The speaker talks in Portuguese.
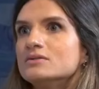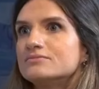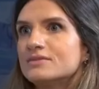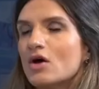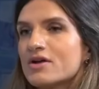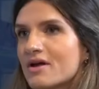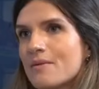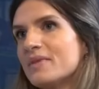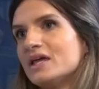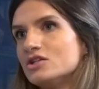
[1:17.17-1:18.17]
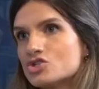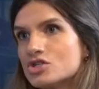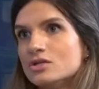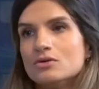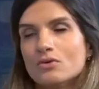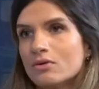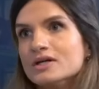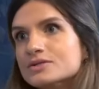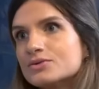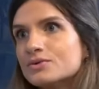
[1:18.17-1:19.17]
teoricamente o
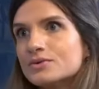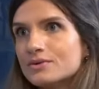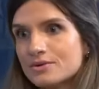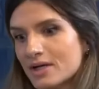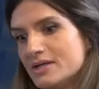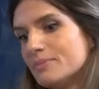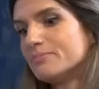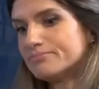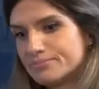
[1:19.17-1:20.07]
quanto ali